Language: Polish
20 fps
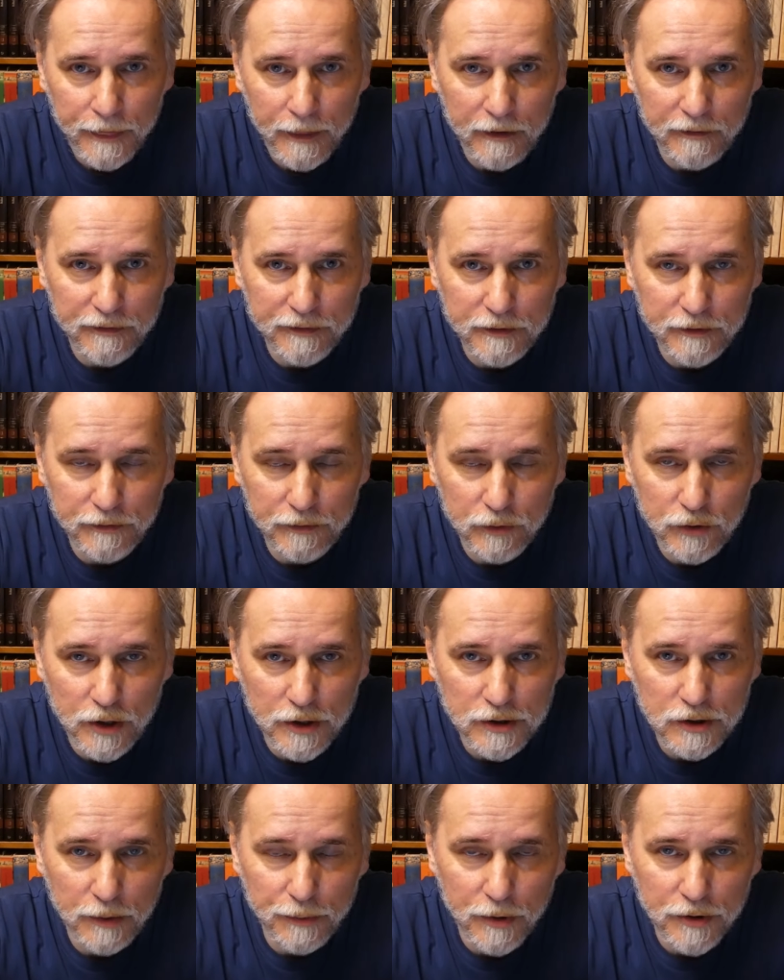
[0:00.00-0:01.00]
w
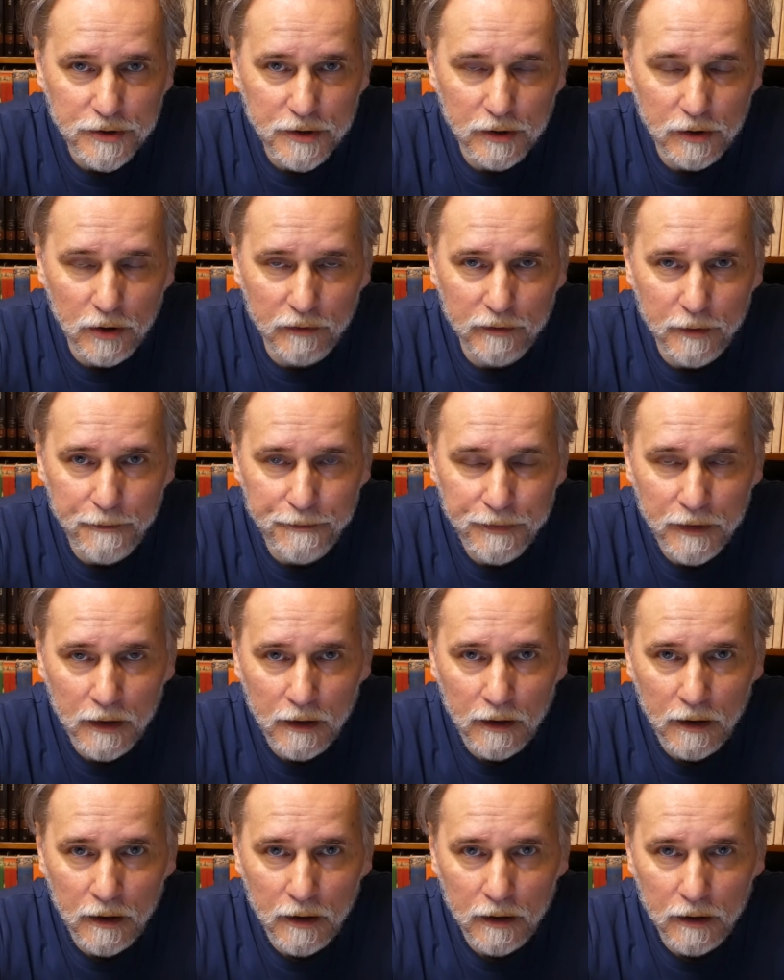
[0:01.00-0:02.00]
20%
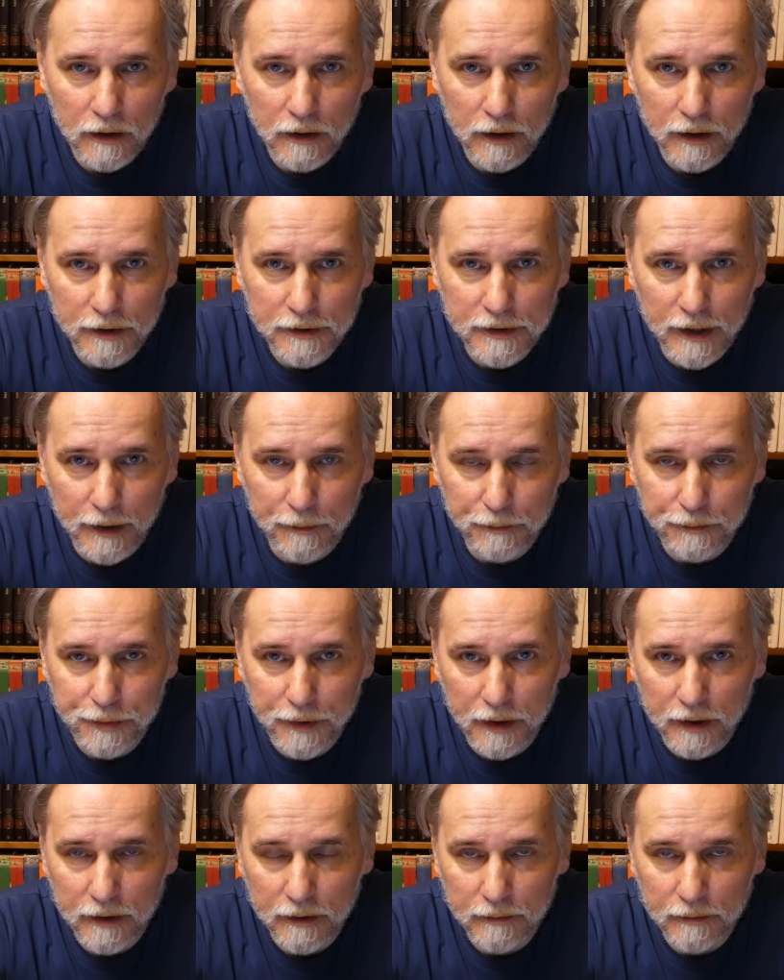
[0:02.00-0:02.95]
e, tempie.